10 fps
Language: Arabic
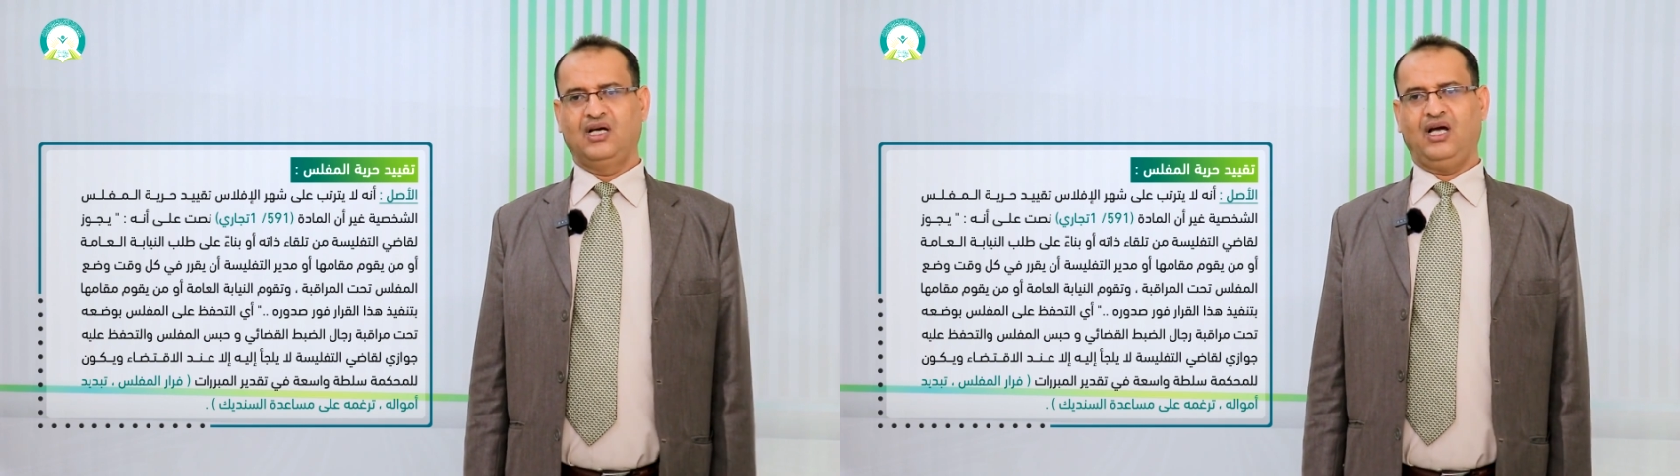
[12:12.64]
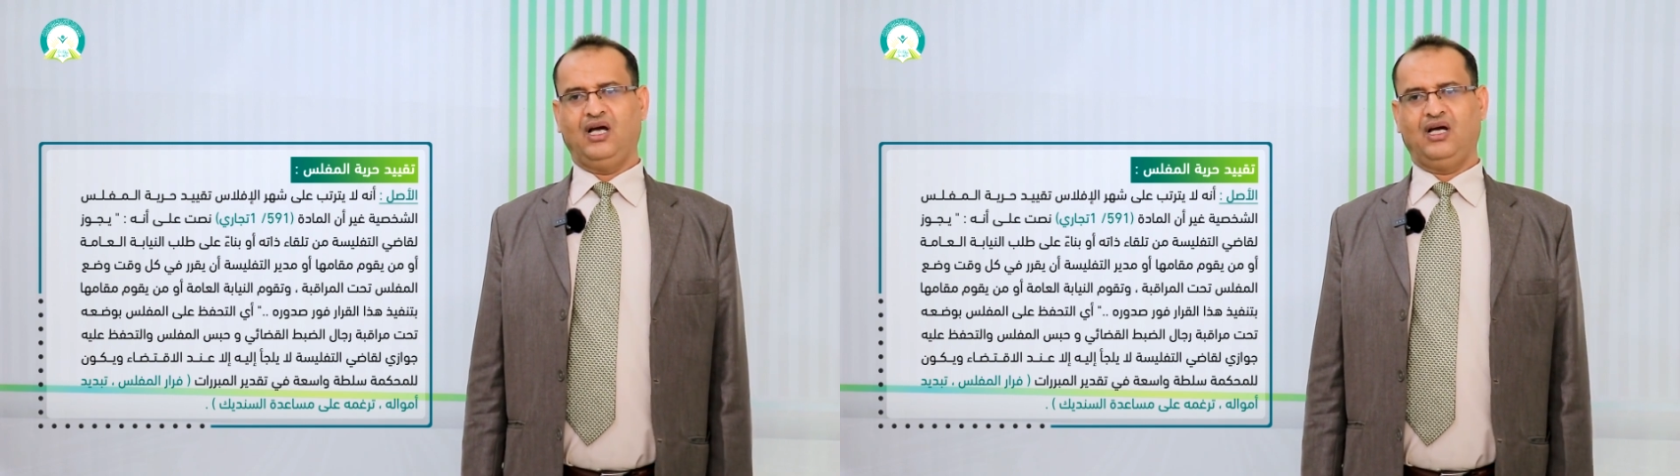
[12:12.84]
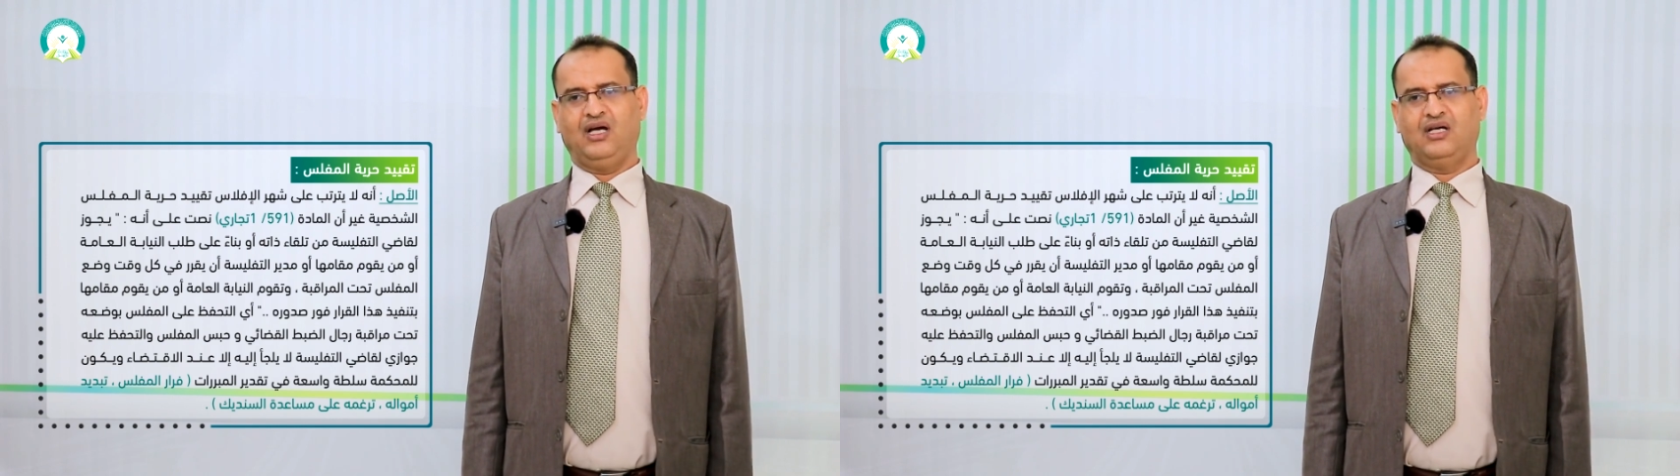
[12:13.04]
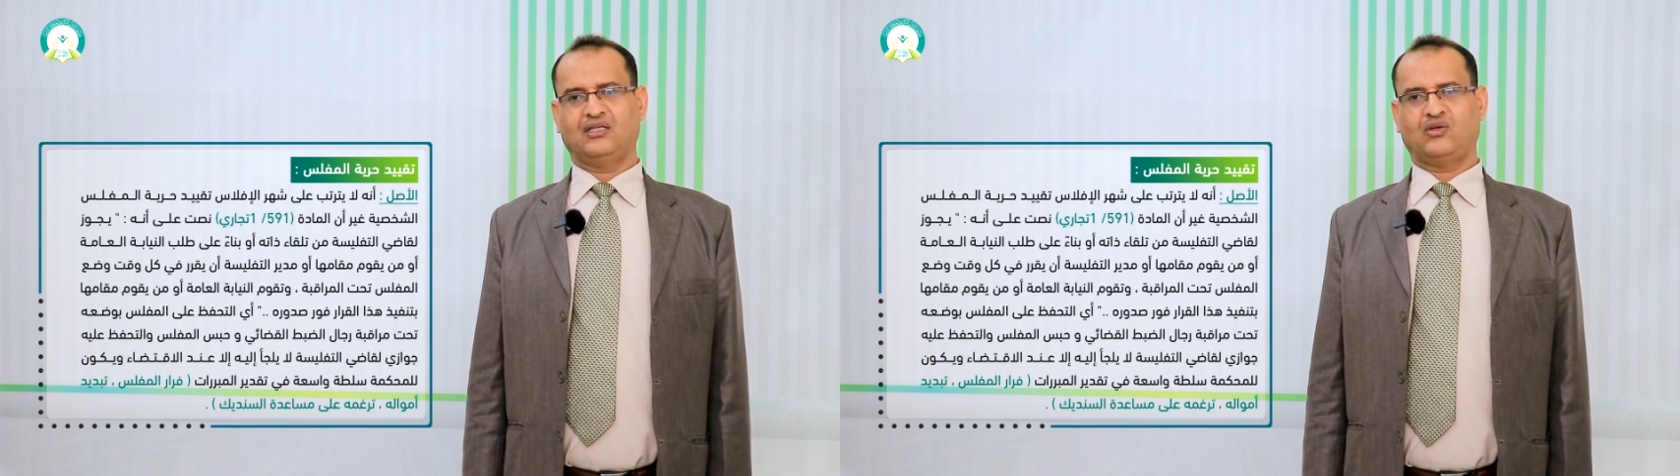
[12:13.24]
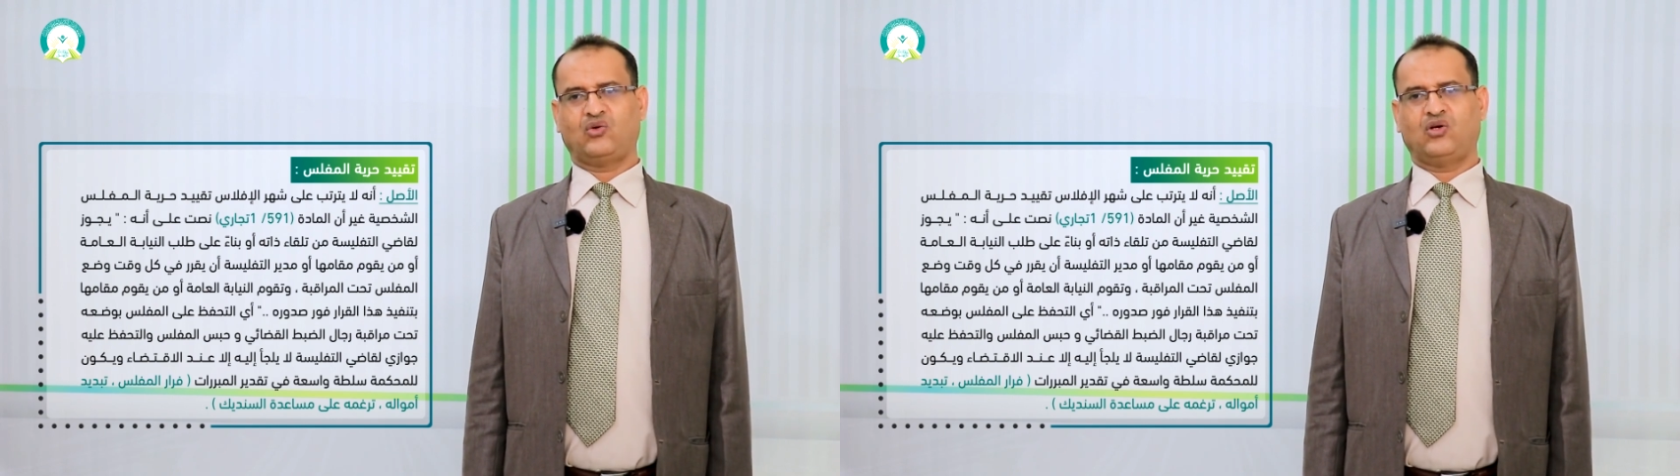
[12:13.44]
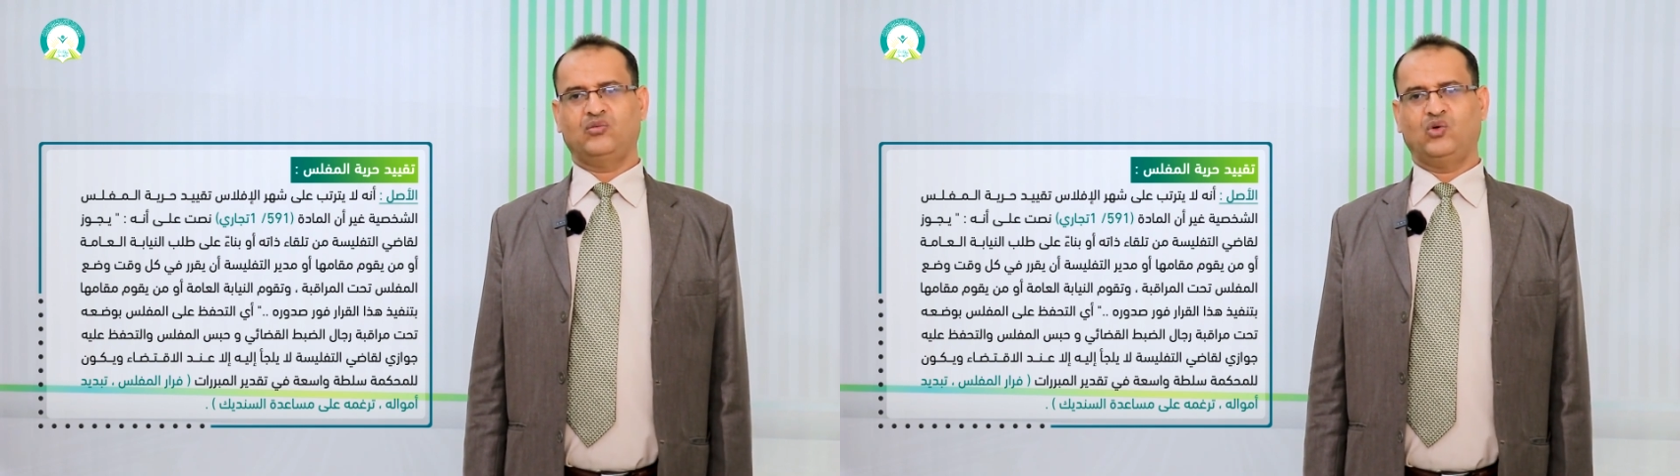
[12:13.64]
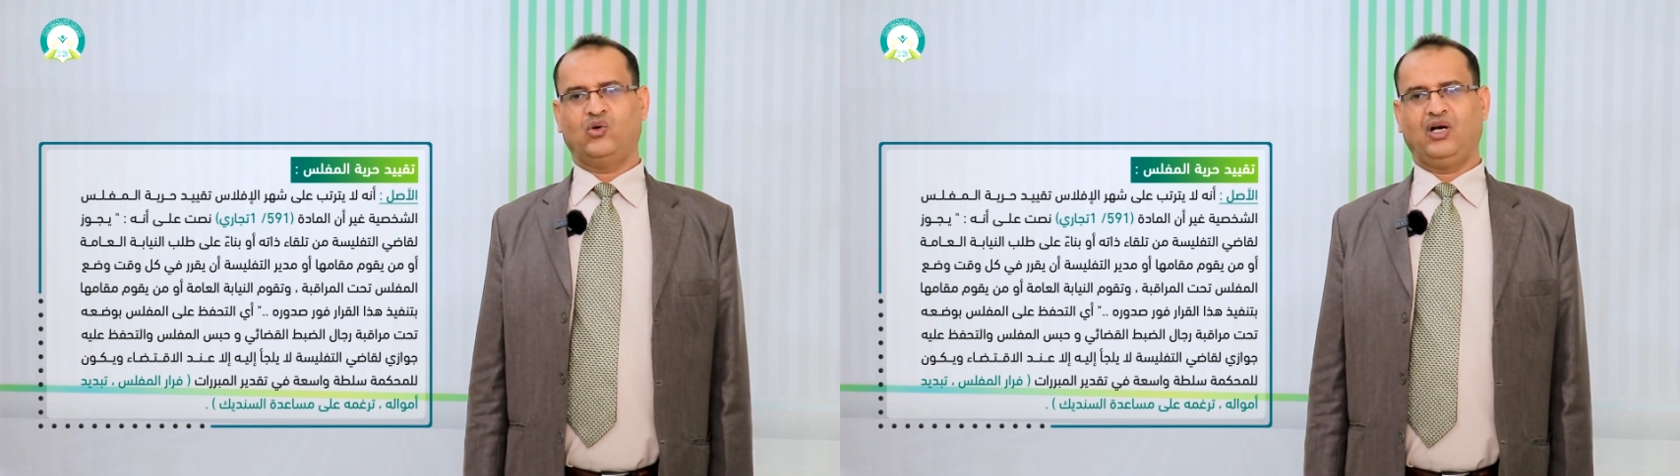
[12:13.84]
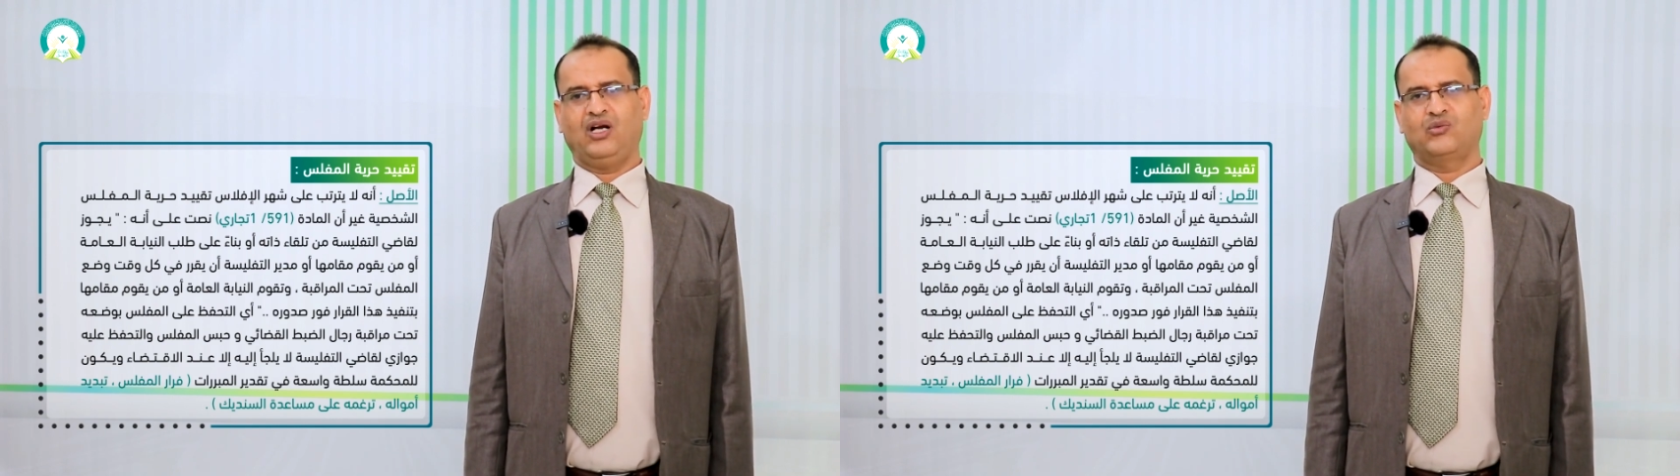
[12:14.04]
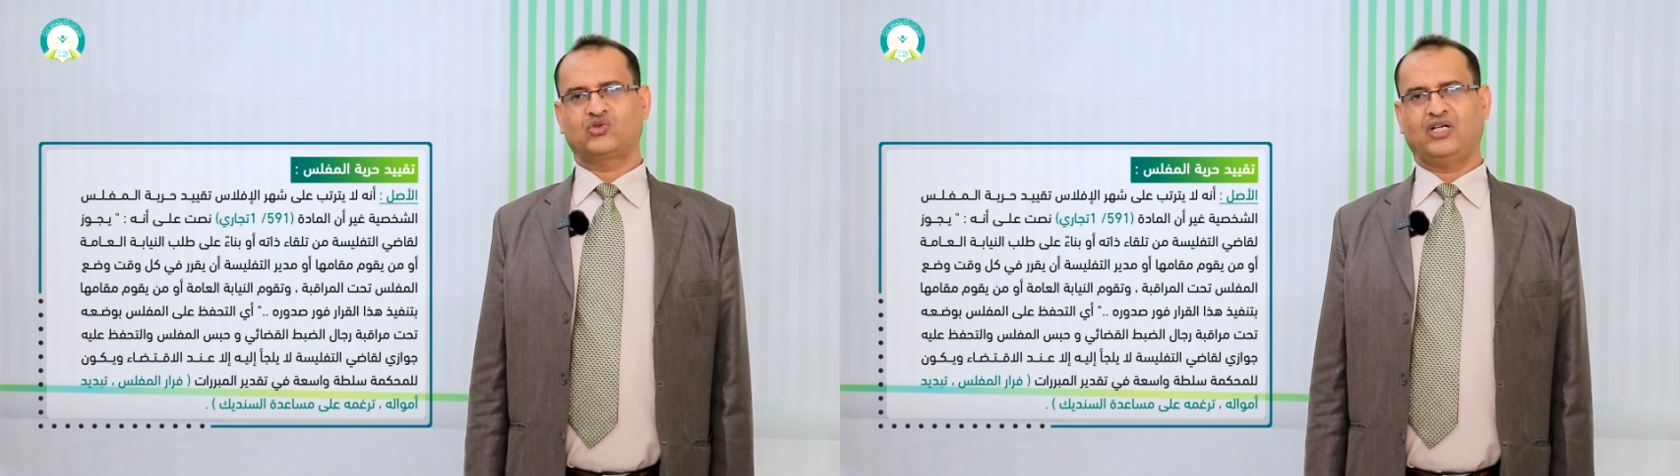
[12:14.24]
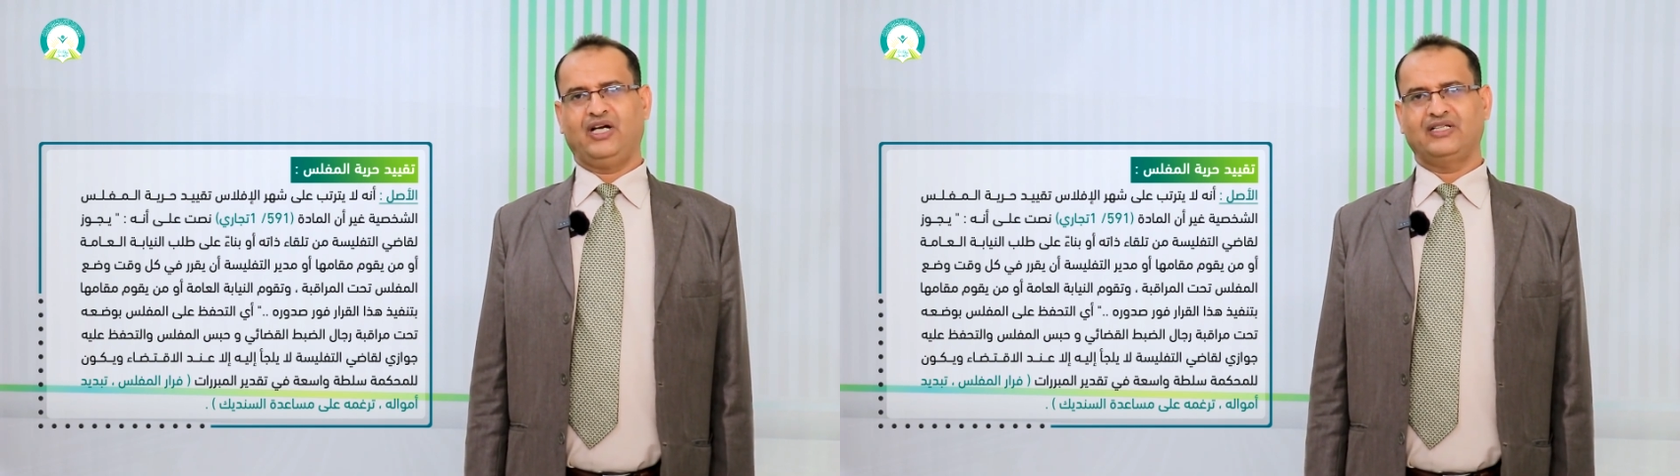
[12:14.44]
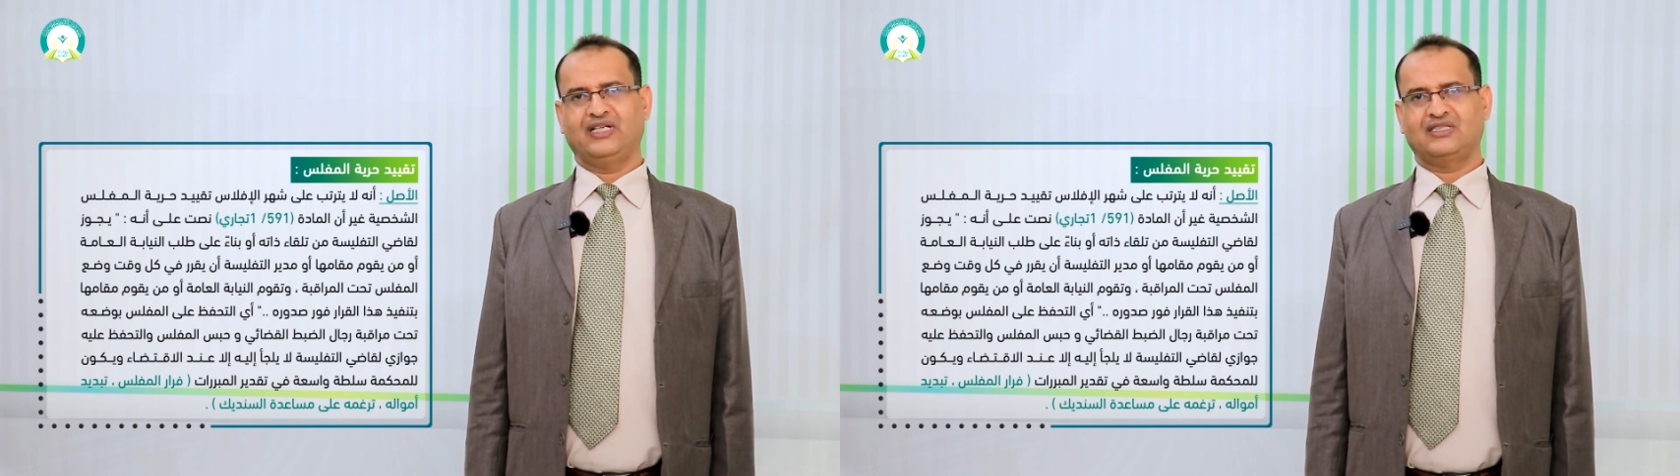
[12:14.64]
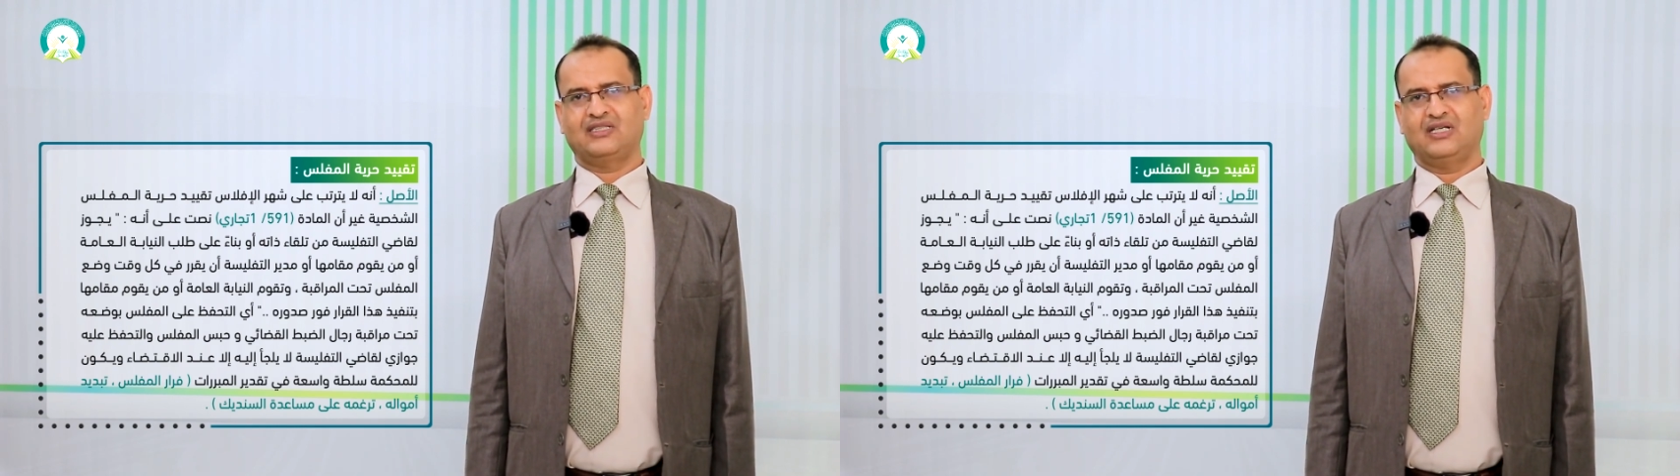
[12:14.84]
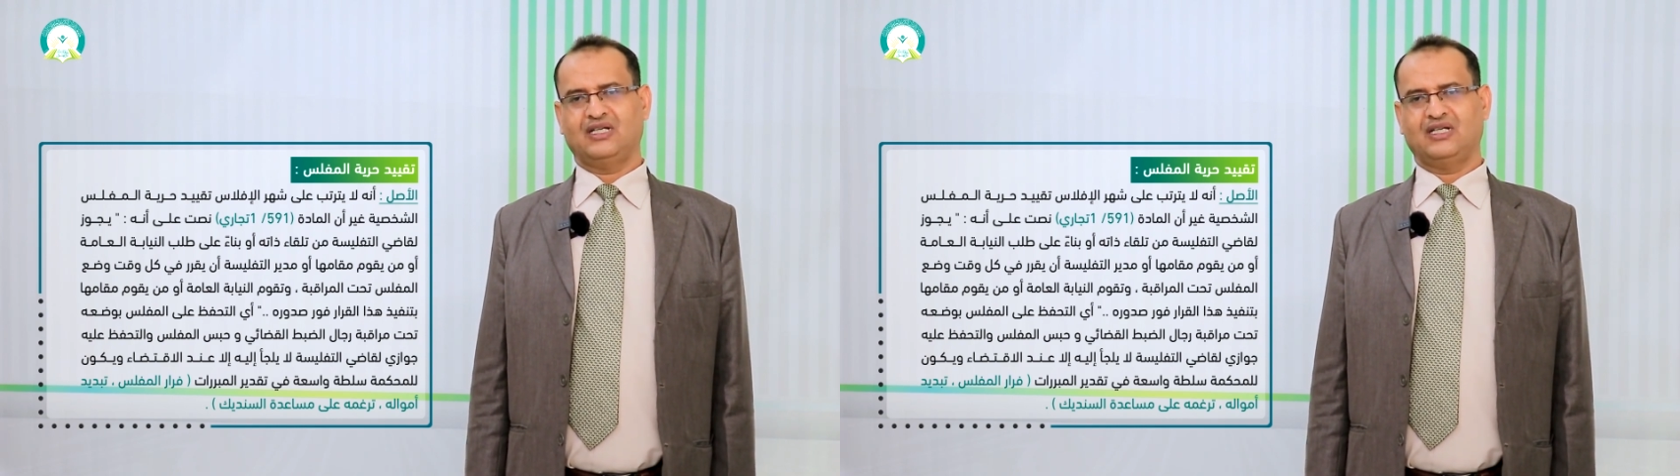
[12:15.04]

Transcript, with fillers: آه، ترغمه على مساعدة